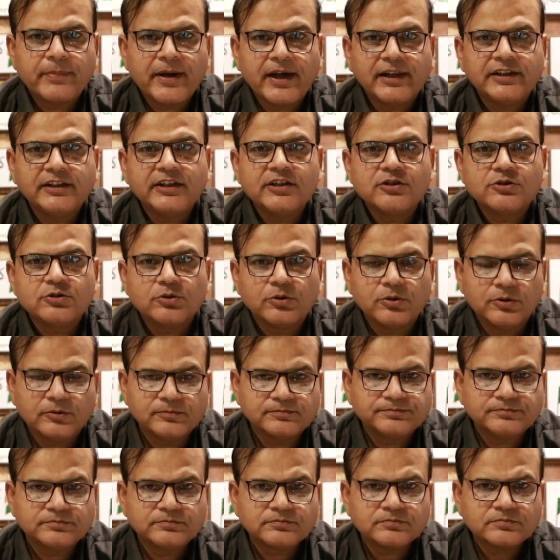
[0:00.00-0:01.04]
पहली जो
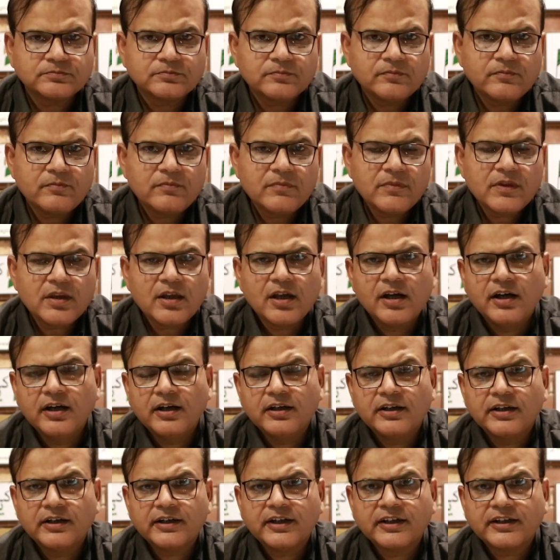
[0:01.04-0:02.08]

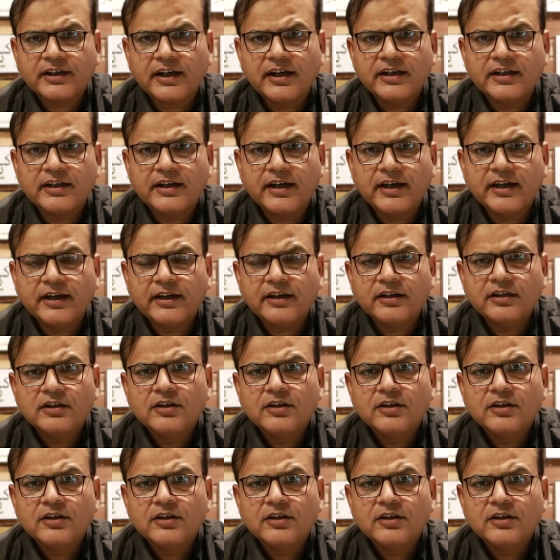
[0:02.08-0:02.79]
आ, कटाई है